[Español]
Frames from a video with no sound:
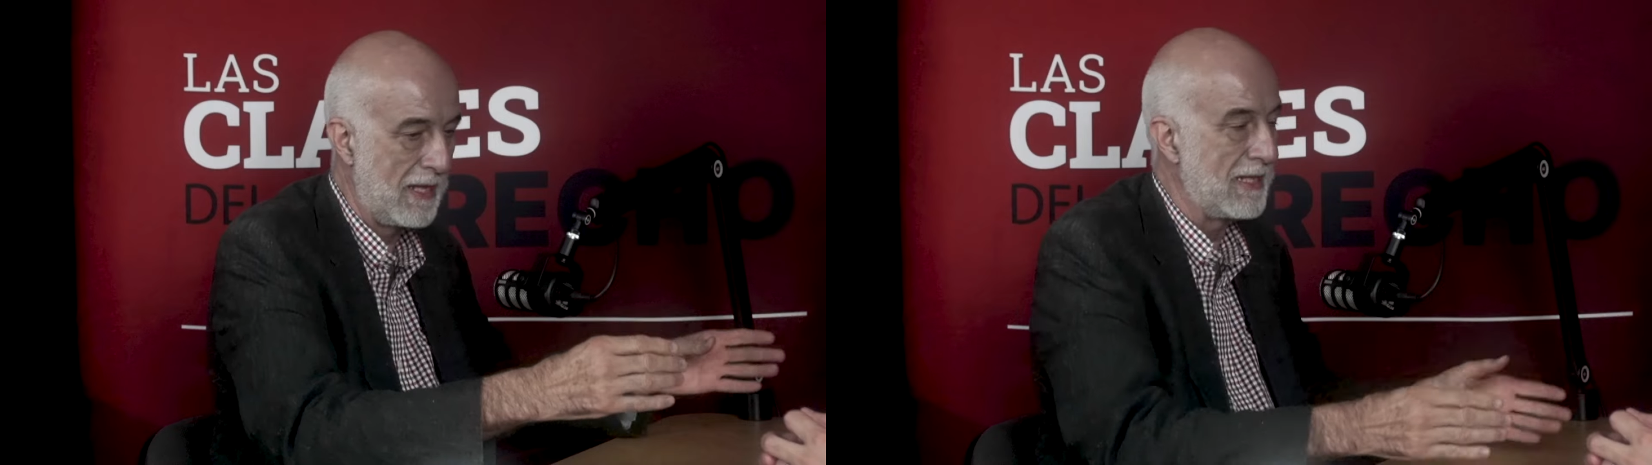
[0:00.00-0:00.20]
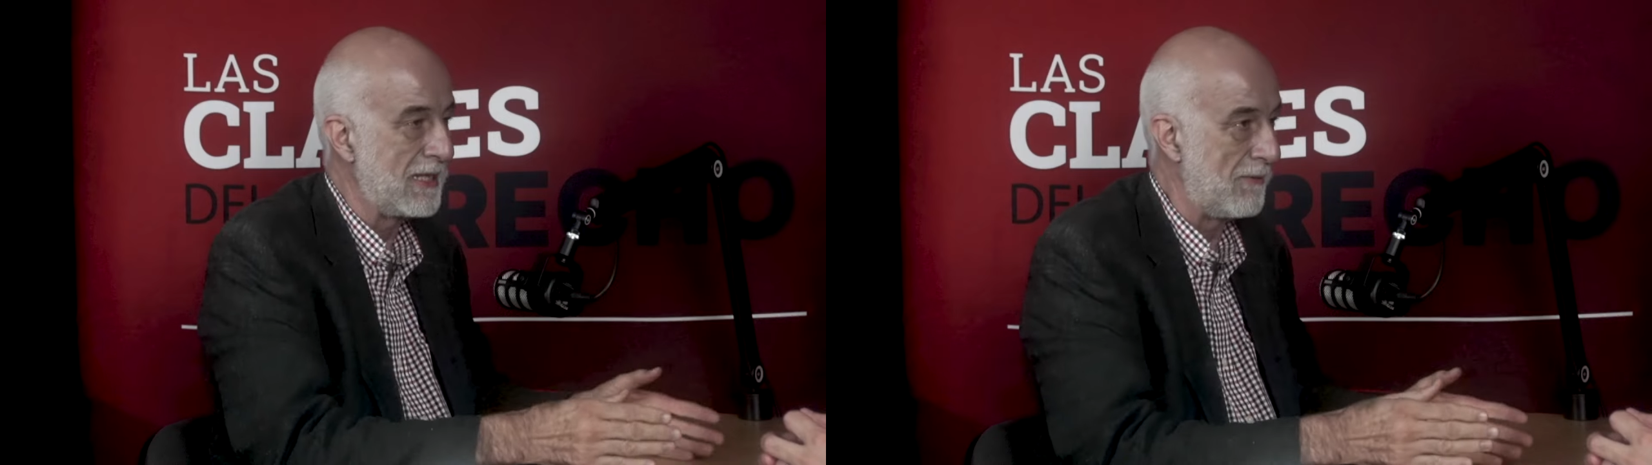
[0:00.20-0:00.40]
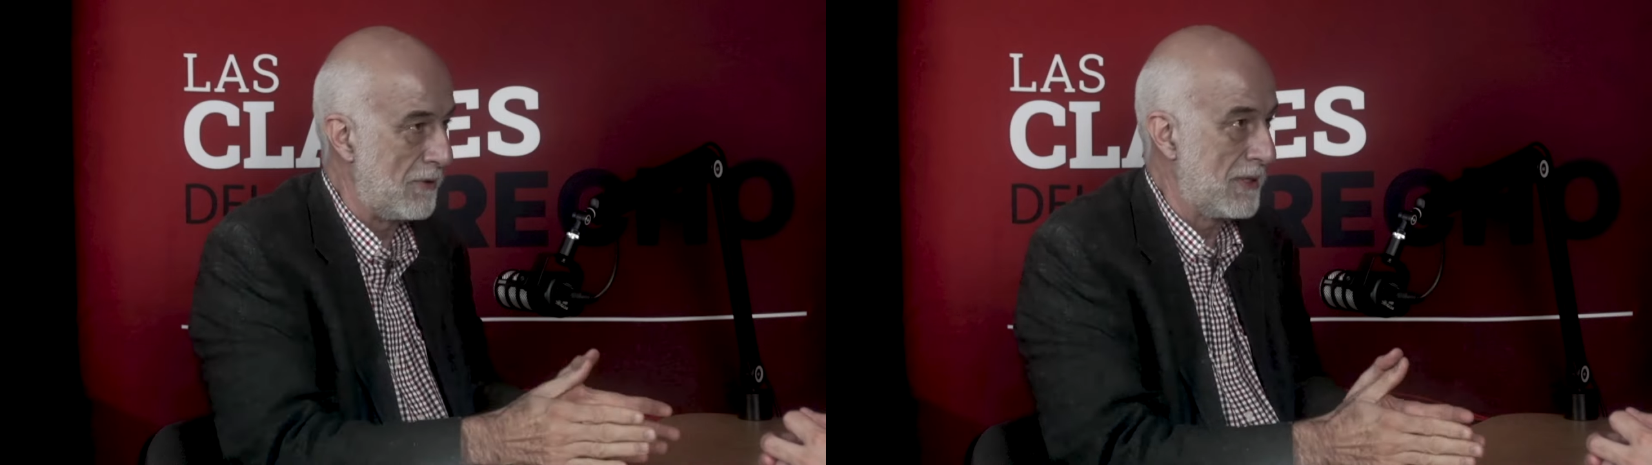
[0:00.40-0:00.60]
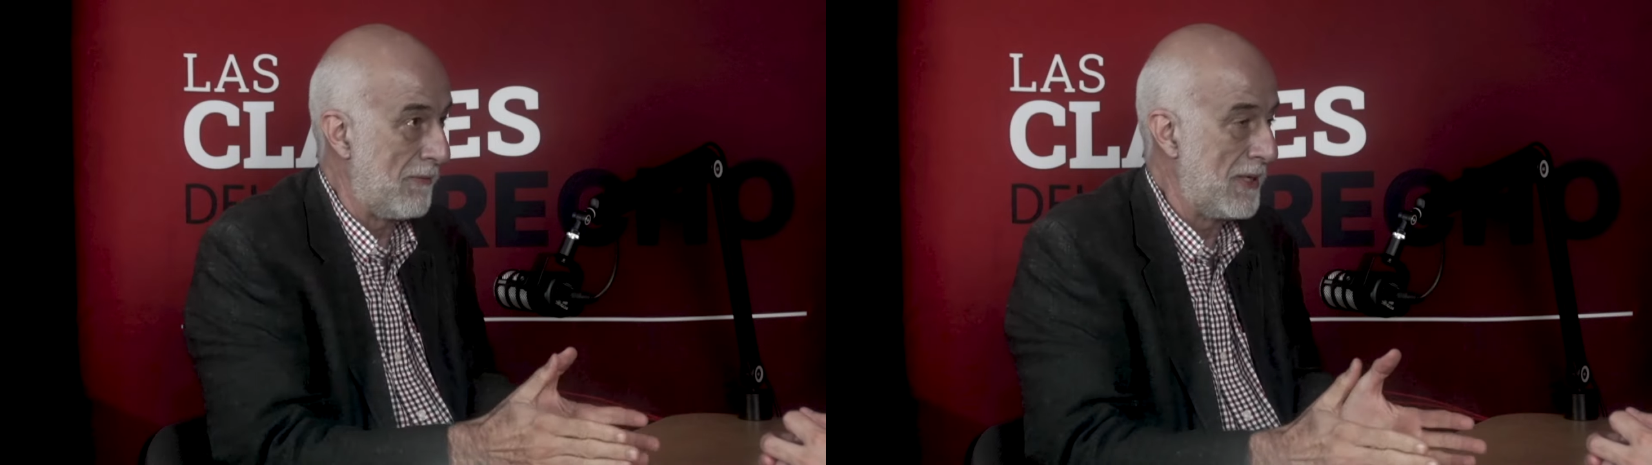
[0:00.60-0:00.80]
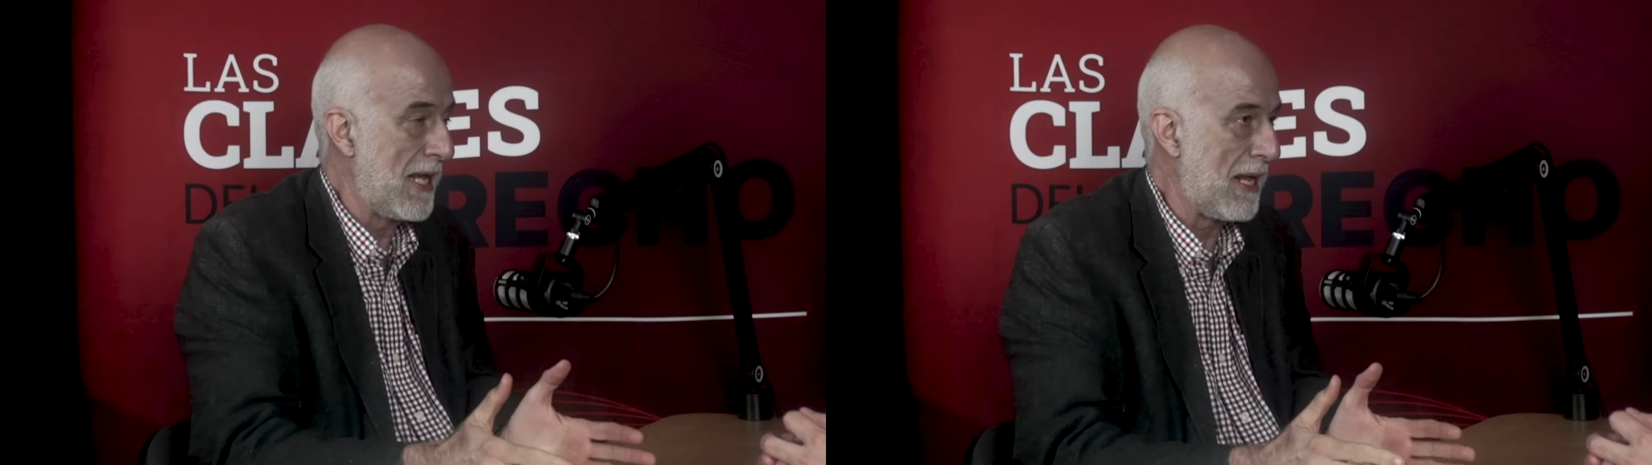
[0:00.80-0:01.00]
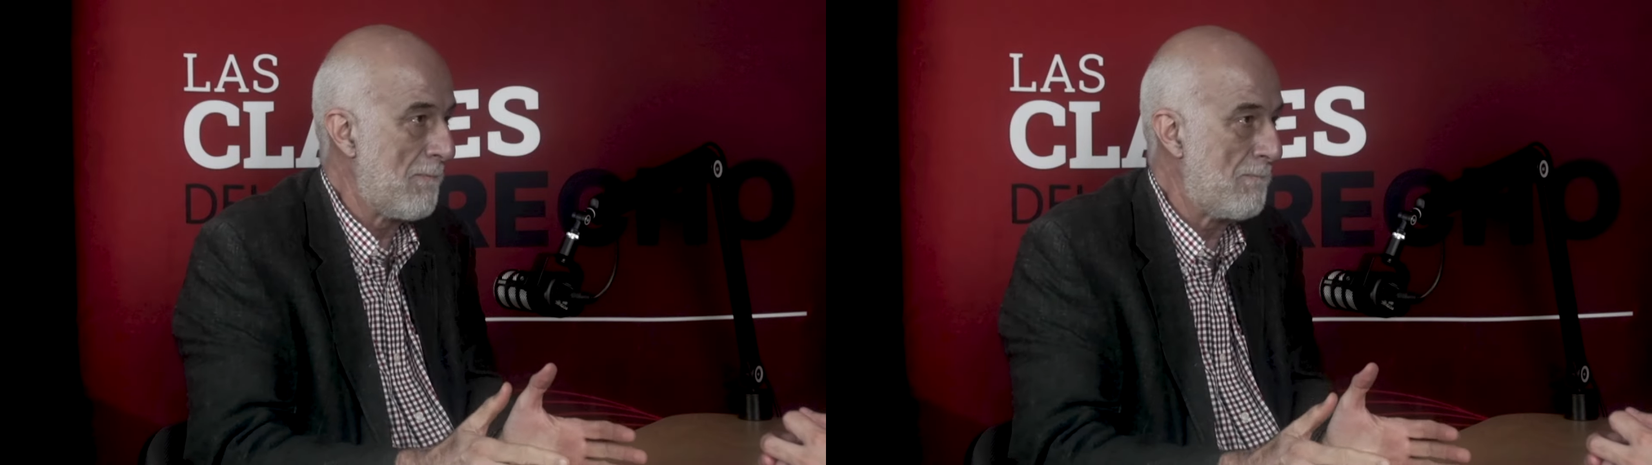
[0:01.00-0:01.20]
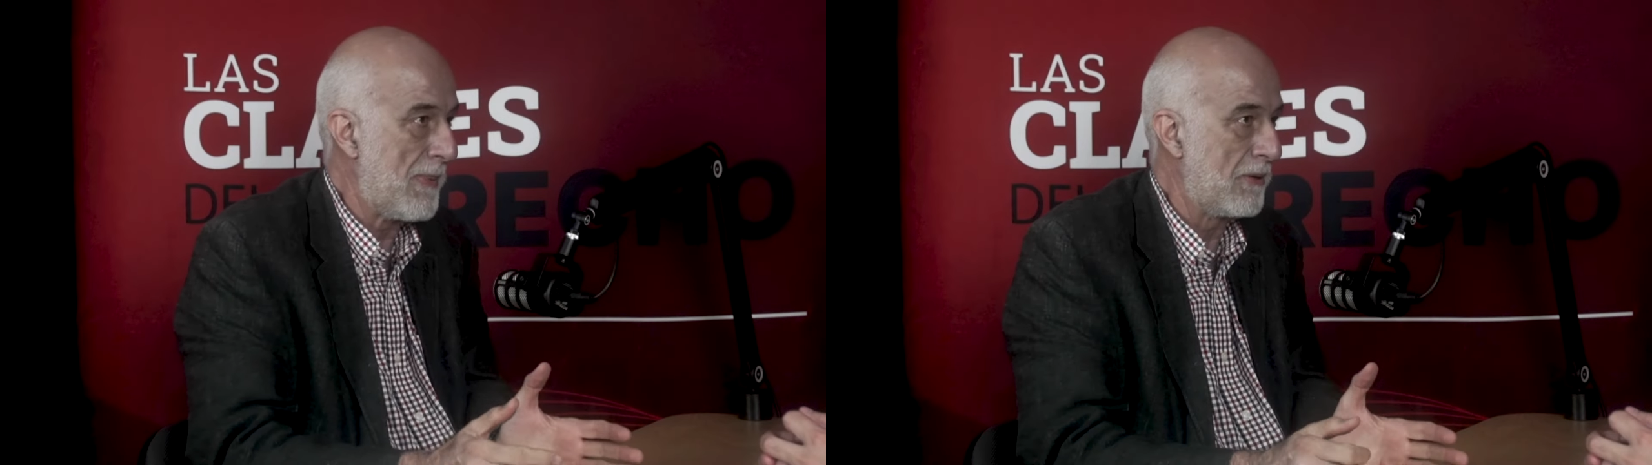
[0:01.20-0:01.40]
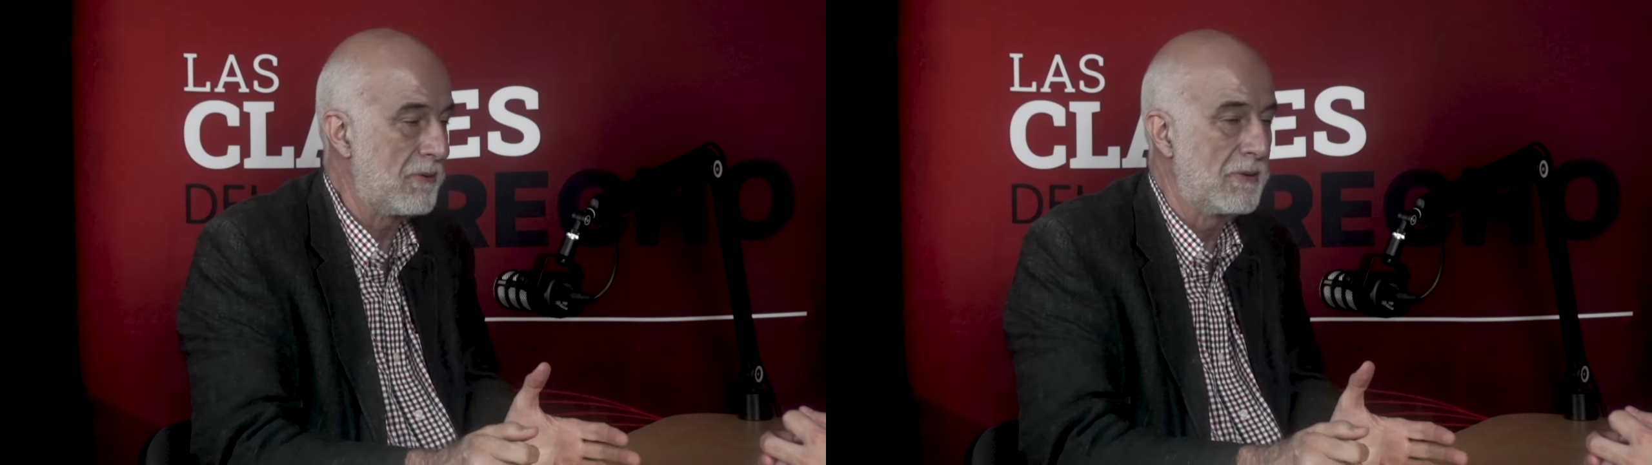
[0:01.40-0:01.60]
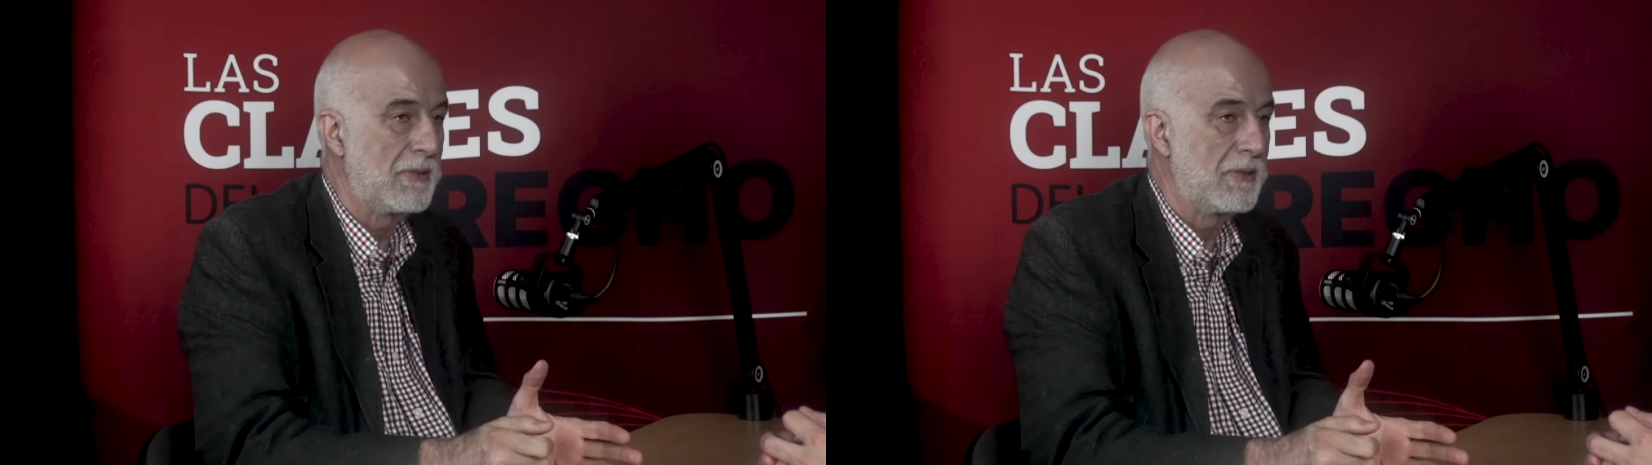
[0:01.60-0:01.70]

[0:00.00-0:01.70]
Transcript: Se, viene al amparo,